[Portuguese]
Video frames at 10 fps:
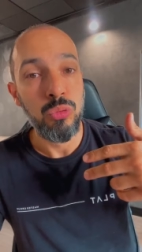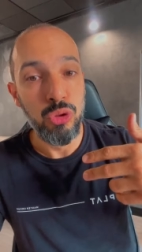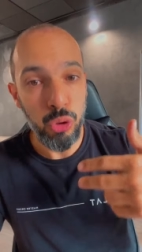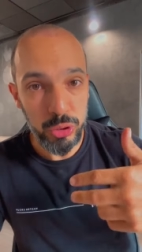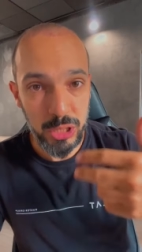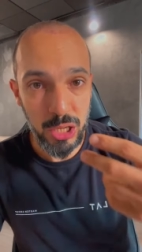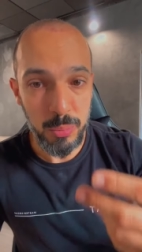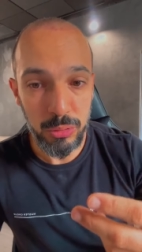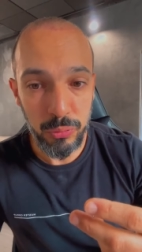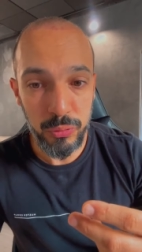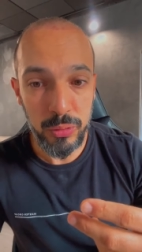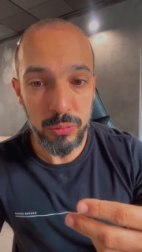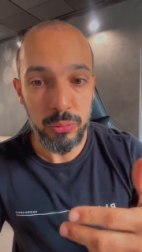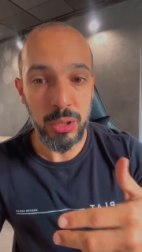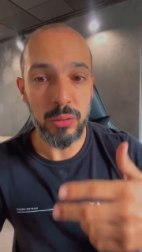no treinamento
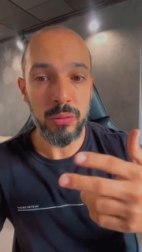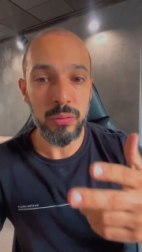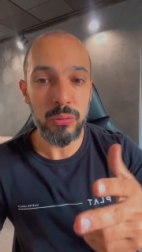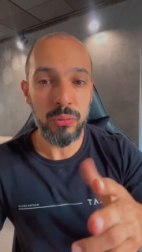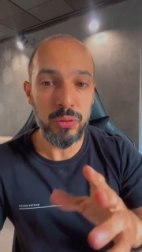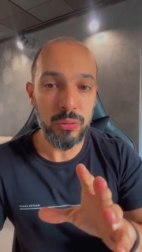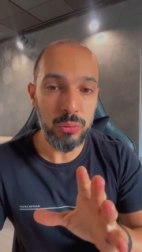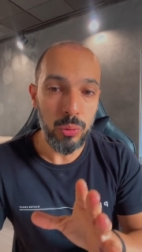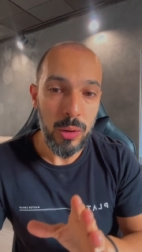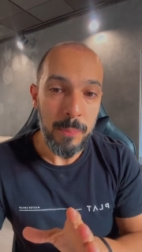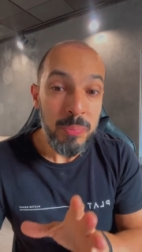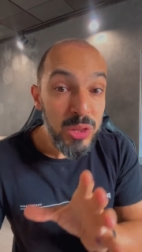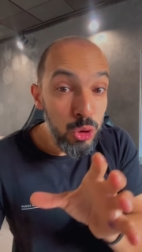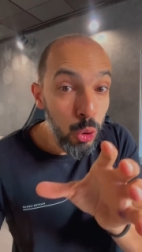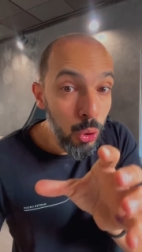físico, né, no exercício físico,
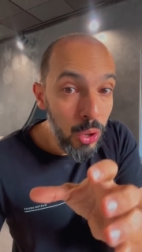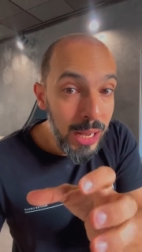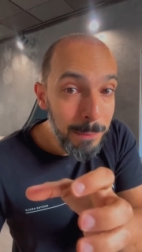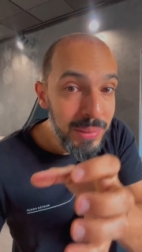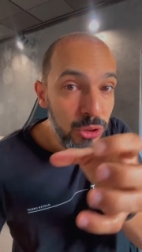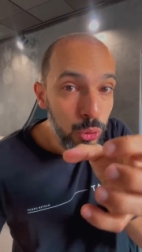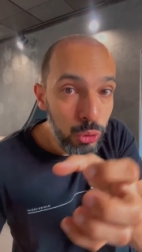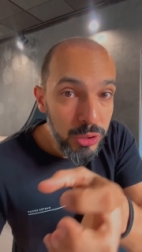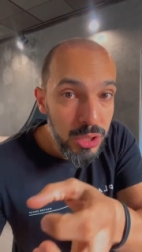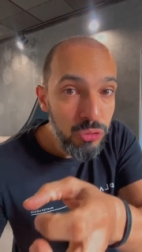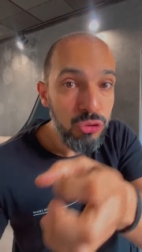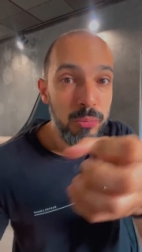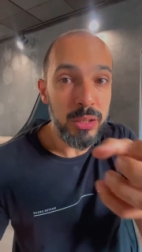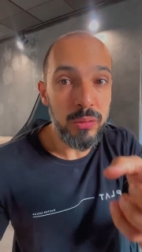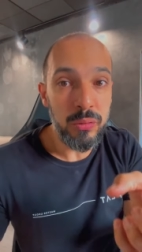no âmbito, no nicho de
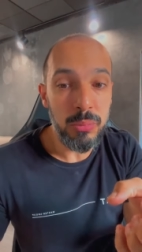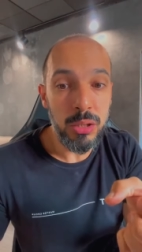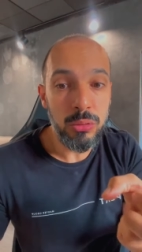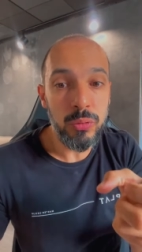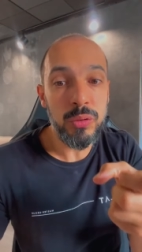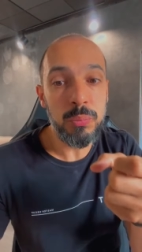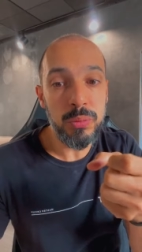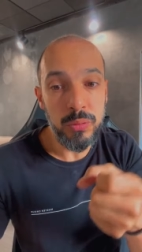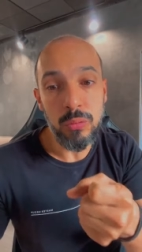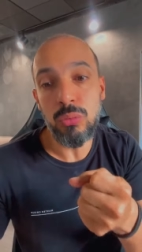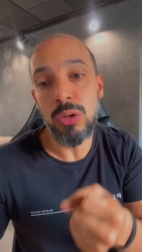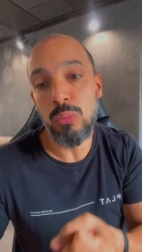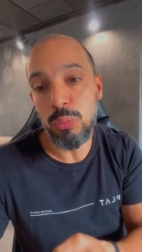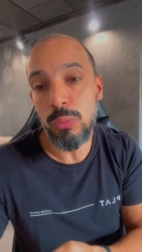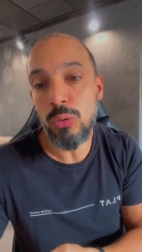emagrecimento, você precisa escolher
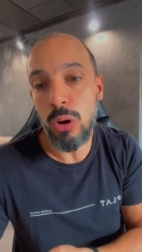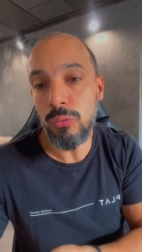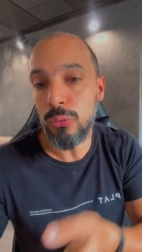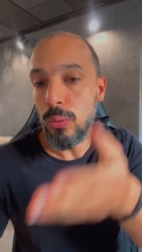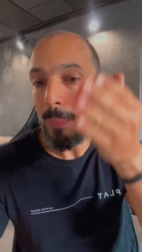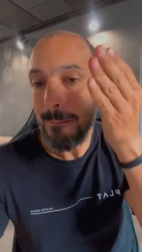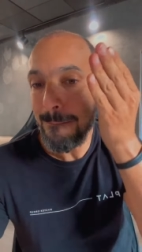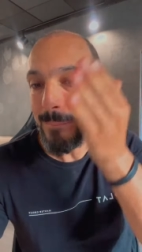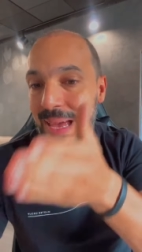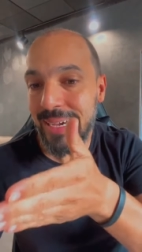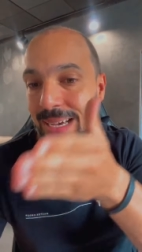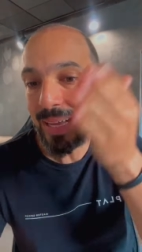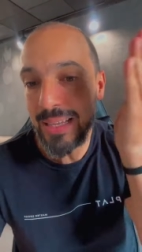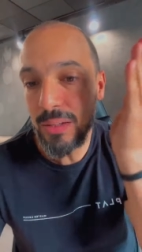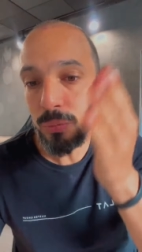um público-alvo
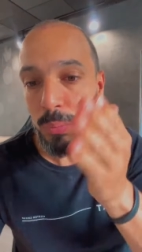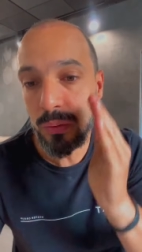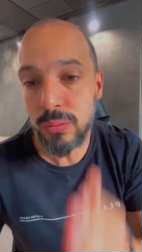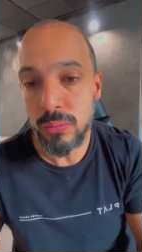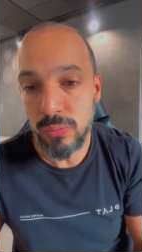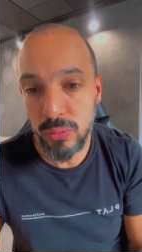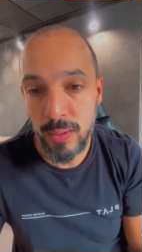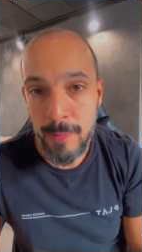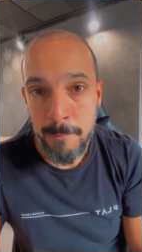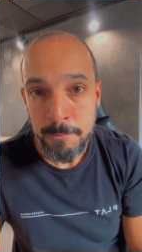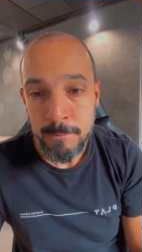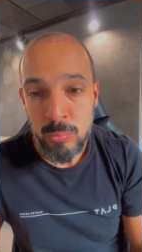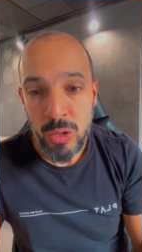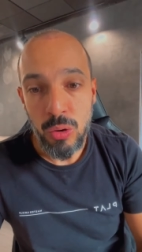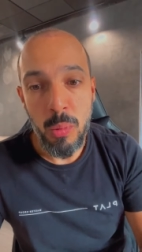mega específico.
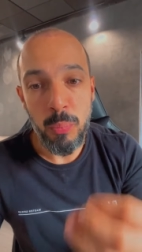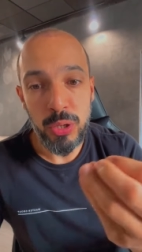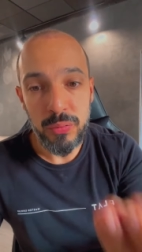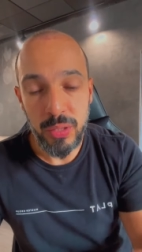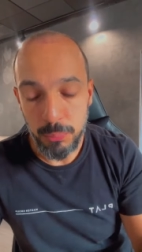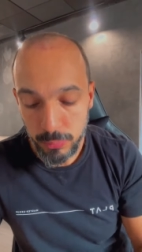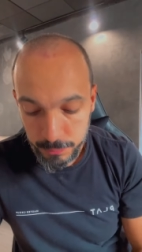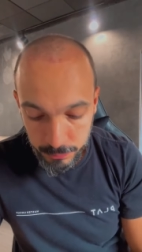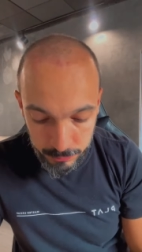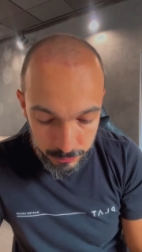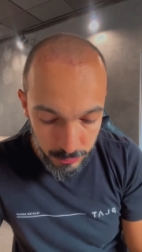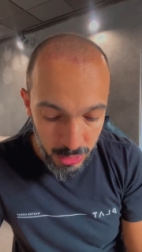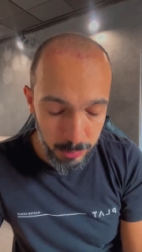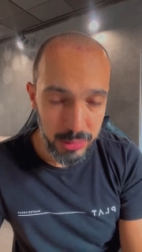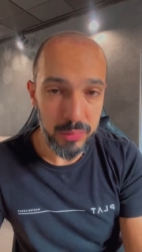Como, por exemplo,
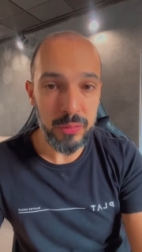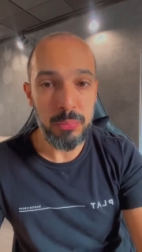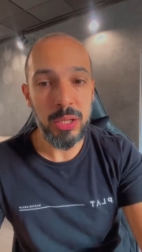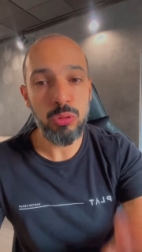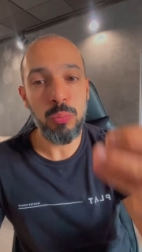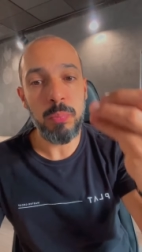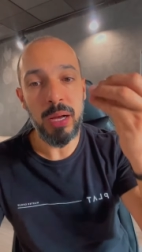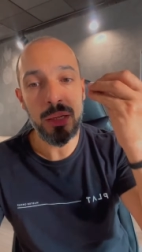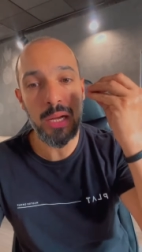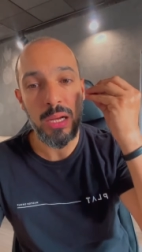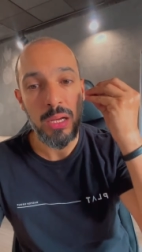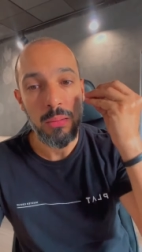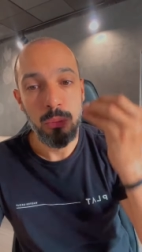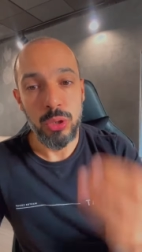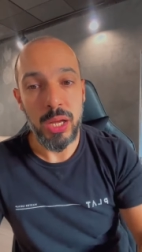emagrecimento
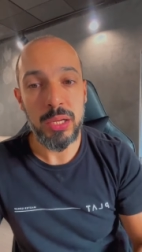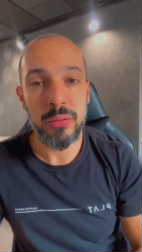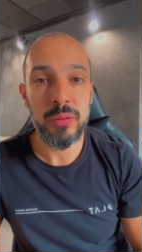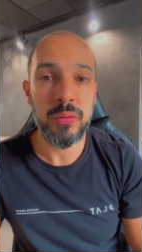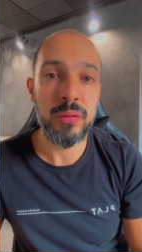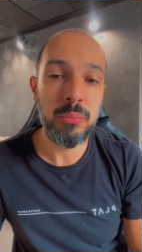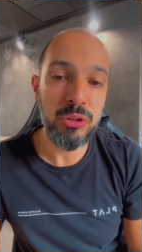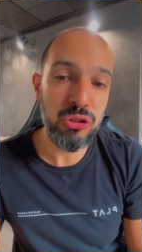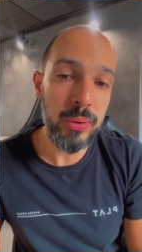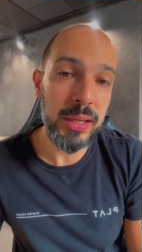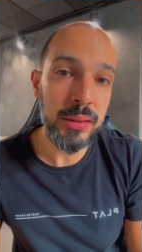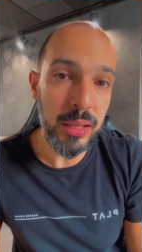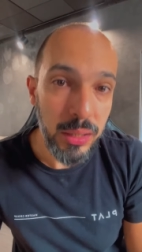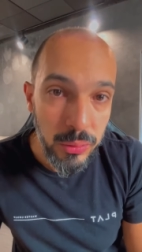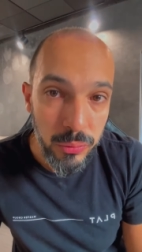para mulheres acima de
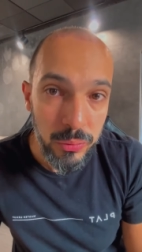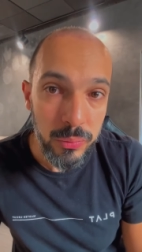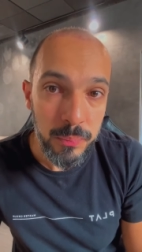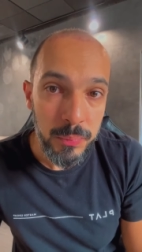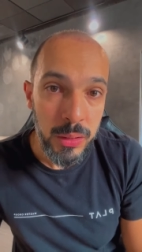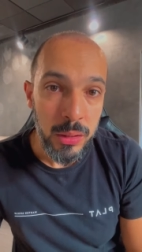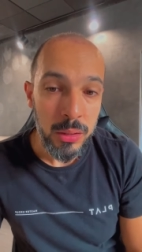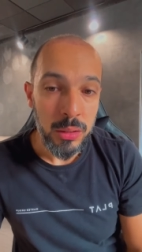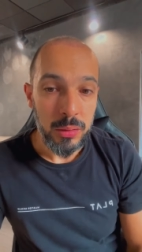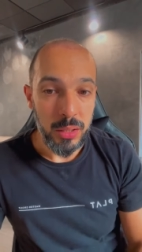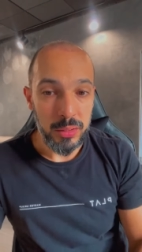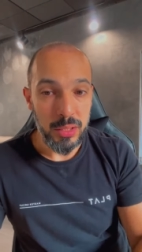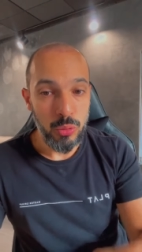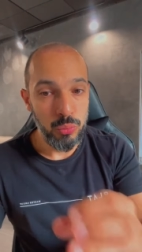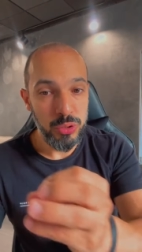40 anos. Né?
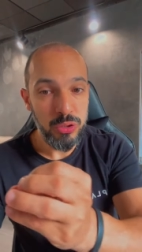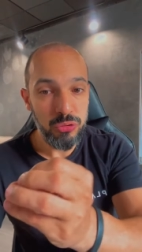Tem um